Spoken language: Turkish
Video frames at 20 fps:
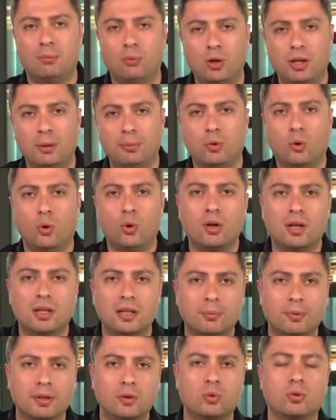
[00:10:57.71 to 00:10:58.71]
Böyle bir
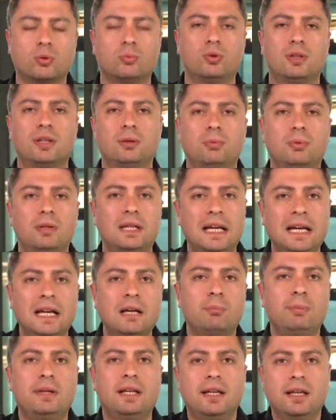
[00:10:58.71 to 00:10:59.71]
oyalama durumu gibi
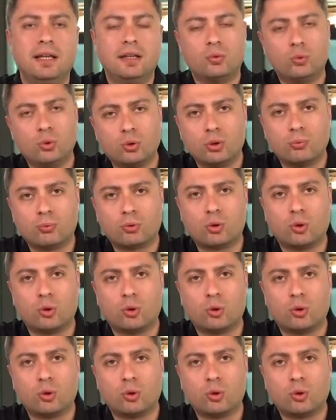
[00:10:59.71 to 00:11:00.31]
bir durum